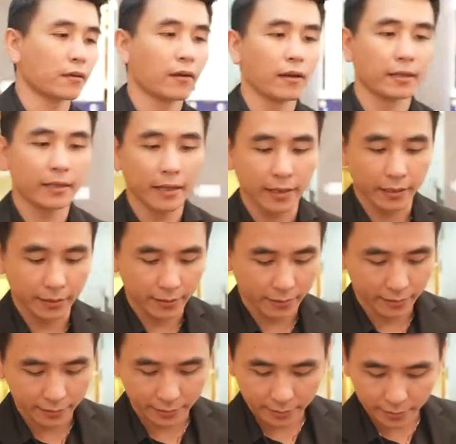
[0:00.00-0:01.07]
đó là dây
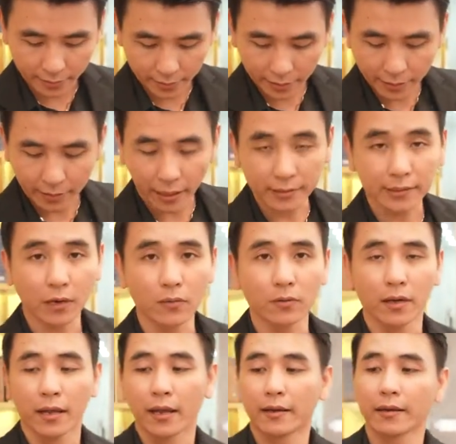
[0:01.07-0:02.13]
cá sấu
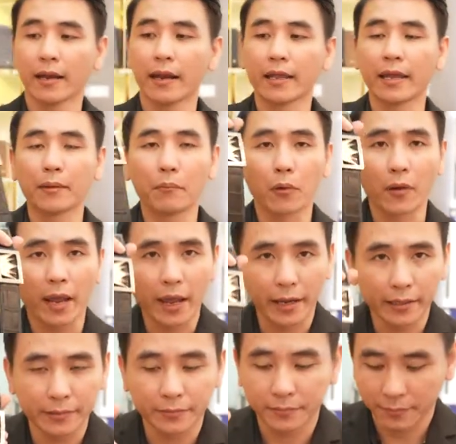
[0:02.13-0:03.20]
đây là dây màu đen